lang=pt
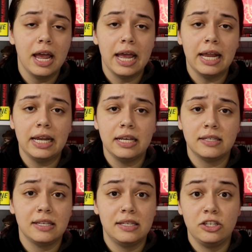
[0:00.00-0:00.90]
Ele
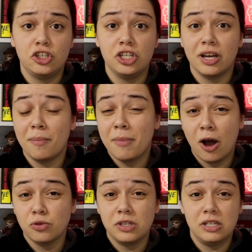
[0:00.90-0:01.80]
se sentia
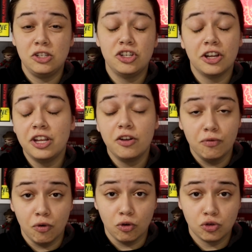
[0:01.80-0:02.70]
mal, se sentia
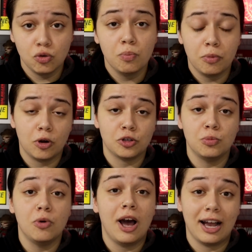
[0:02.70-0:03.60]
nervoso
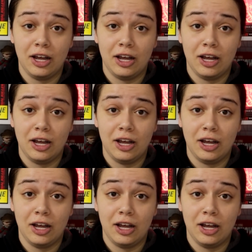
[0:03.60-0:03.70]
próximo a